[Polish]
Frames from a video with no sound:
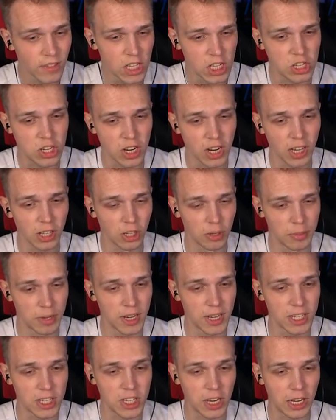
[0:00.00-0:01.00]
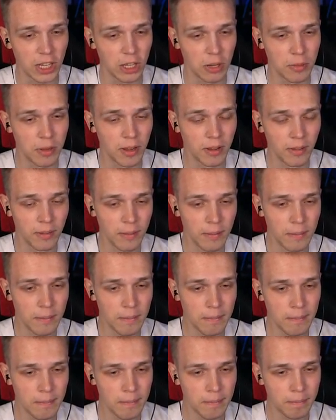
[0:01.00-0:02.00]
nie głupotę. mnie, nie strzelaj do mnie.
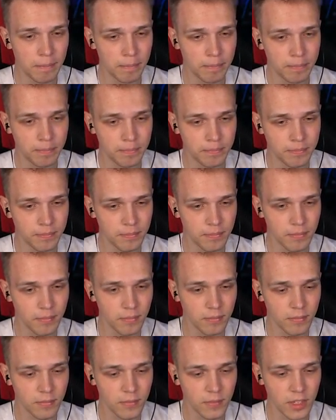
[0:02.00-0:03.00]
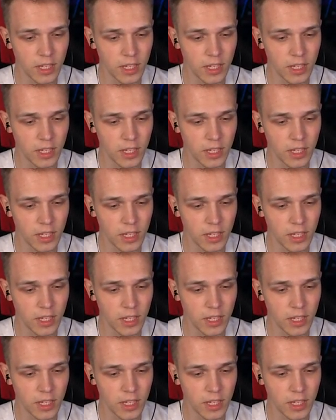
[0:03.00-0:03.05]
Dobra.